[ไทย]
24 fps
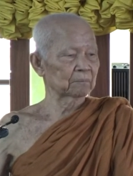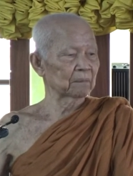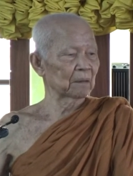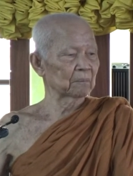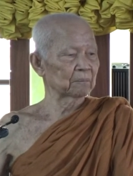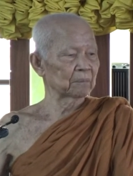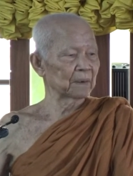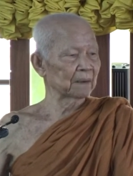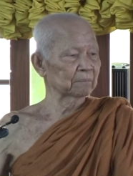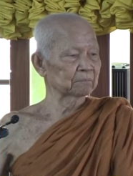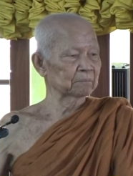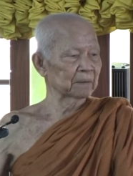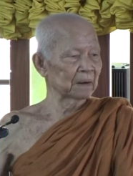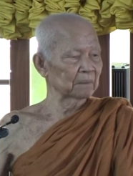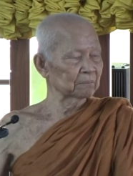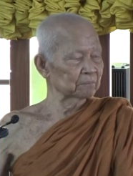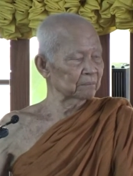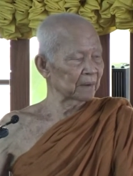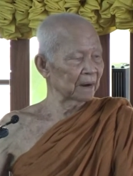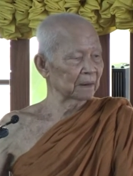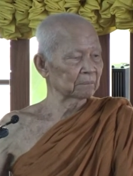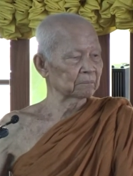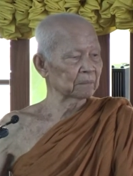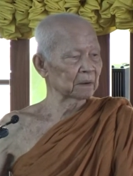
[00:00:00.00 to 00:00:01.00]
ประเภทเป็น
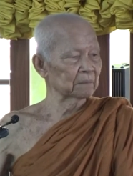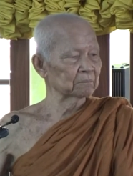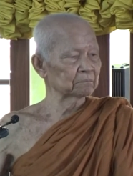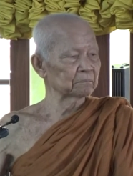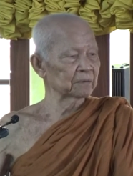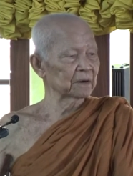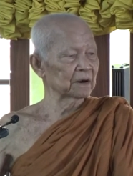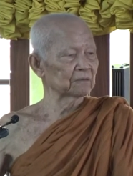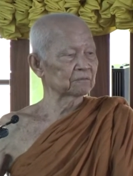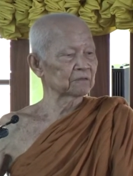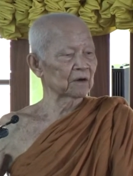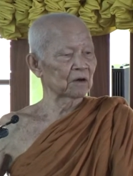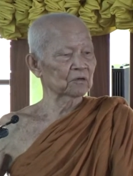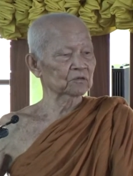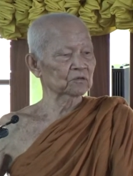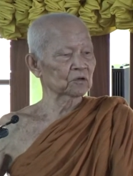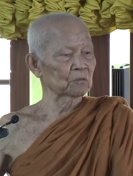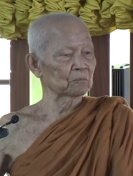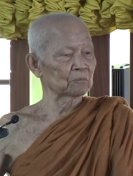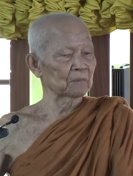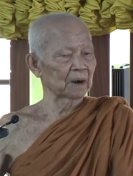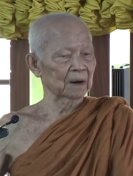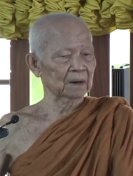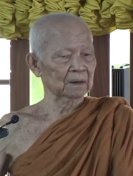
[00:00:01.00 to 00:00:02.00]
เปรตเป็นผีเฝ้า
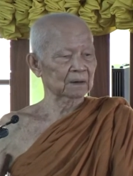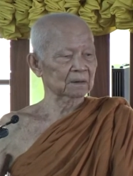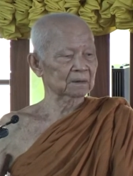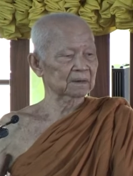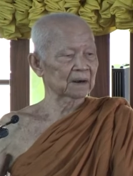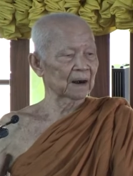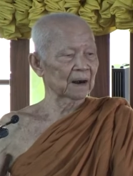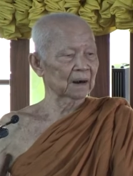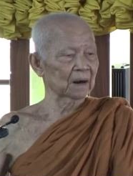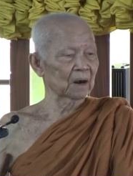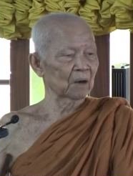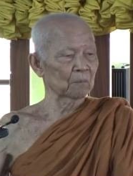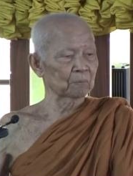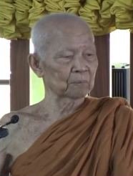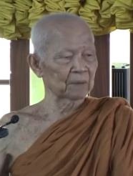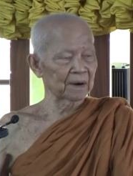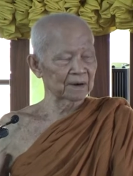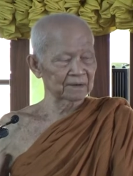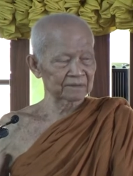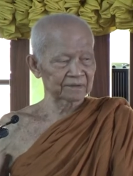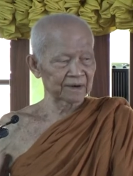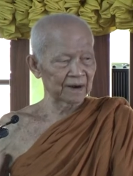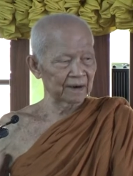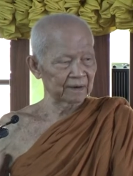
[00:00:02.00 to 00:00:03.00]
สมบัติ แต่เรา
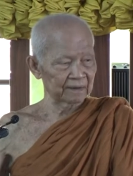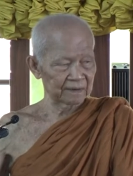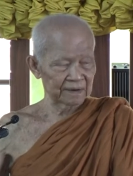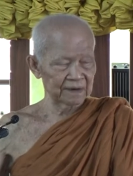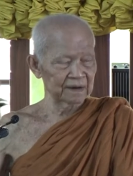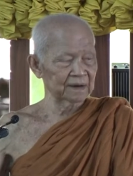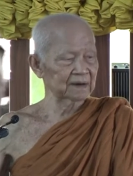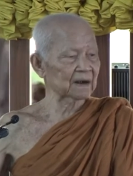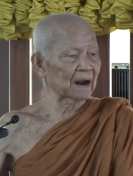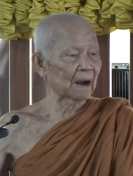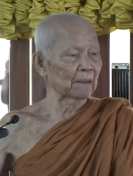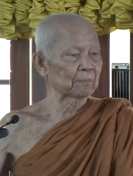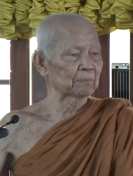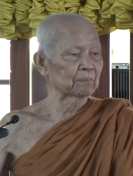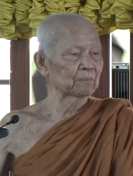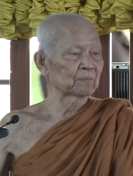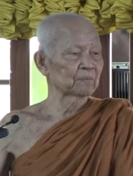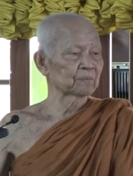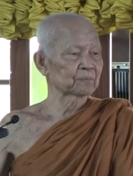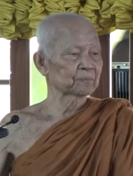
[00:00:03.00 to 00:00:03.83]
เป็นเศรษฐีธรรม